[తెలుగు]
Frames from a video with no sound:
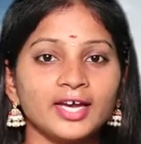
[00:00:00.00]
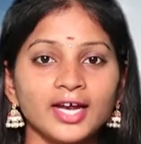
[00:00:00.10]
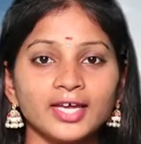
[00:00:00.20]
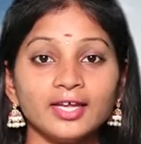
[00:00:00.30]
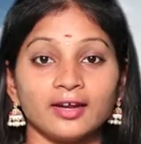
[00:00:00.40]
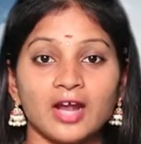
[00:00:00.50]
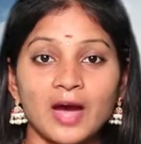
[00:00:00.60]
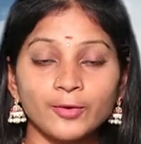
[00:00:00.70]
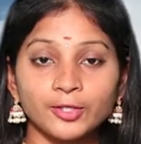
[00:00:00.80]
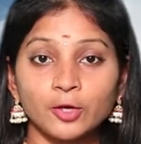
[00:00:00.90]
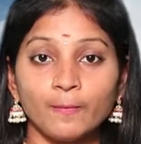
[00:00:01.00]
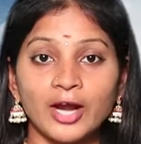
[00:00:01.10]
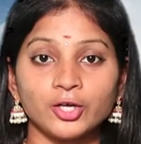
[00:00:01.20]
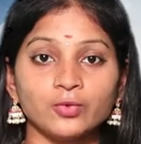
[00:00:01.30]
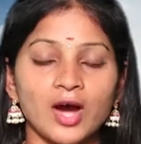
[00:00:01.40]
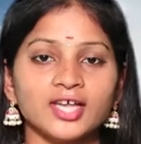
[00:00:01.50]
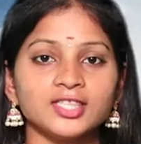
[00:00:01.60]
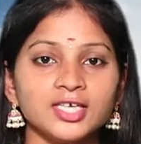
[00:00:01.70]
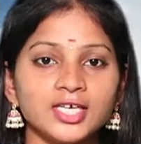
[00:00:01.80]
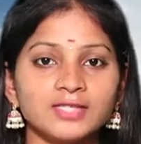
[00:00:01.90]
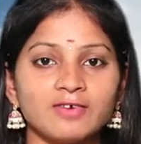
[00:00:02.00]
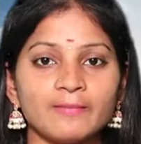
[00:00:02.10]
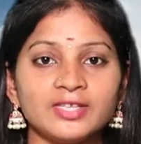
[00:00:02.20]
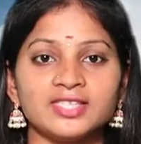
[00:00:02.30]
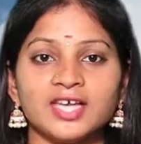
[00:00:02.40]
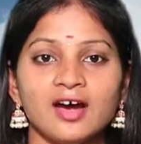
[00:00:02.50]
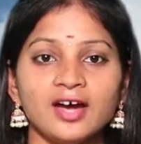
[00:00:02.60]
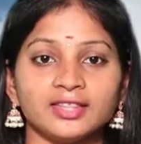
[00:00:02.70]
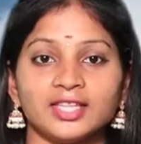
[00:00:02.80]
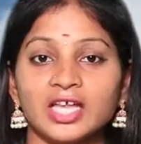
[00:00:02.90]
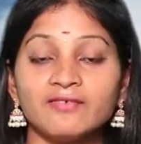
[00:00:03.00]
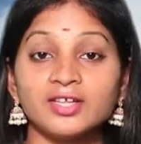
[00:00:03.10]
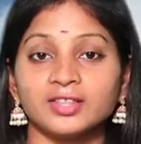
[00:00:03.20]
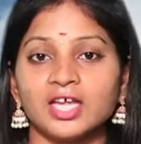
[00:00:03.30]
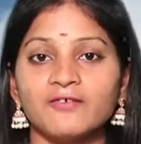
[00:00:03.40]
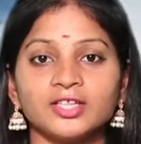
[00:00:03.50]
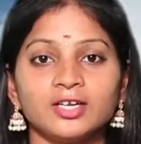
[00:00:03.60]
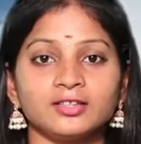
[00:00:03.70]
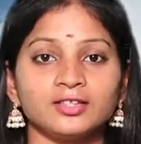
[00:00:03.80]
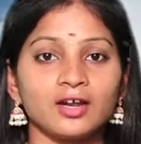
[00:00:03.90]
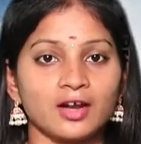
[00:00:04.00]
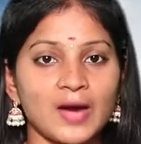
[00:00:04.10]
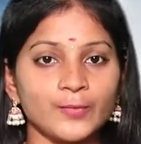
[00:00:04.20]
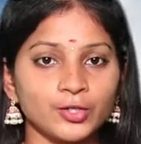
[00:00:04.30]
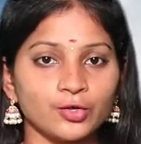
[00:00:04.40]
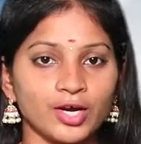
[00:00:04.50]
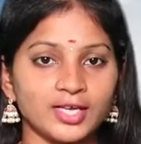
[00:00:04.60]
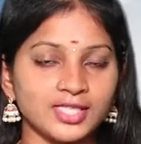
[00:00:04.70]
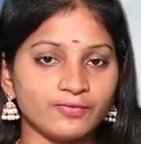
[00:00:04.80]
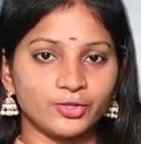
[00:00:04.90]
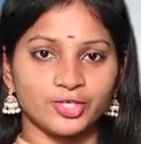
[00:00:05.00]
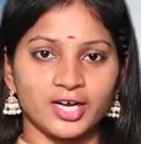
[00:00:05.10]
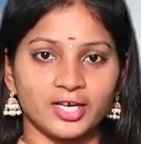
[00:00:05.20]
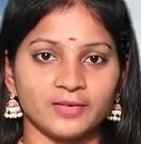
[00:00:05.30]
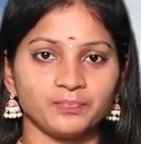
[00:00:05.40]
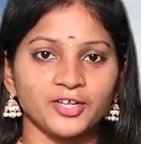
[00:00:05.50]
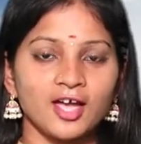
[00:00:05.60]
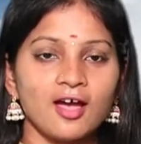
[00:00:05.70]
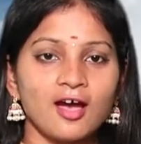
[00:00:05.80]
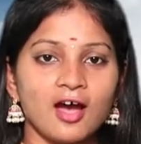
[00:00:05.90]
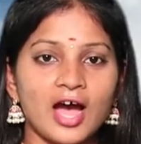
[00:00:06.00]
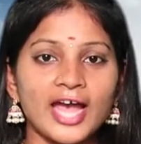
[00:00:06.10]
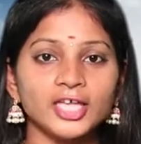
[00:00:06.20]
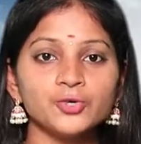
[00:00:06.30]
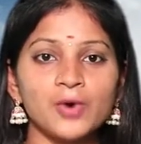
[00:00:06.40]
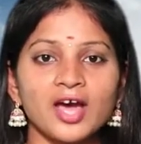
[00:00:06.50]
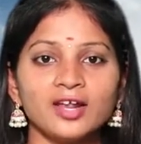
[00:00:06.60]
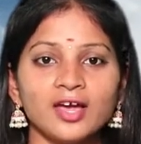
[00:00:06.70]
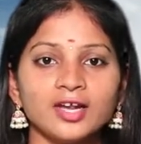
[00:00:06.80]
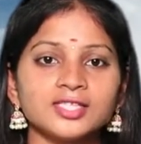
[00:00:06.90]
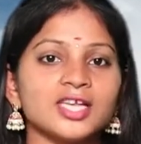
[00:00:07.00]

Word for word: ఇక్కడికి రాముడితో పాటు ఆంజనేయ స్వామి సహా దేవ దేవతలంతా రాముడితో కలిసి వచ్చారట ఐదు ఆలయాల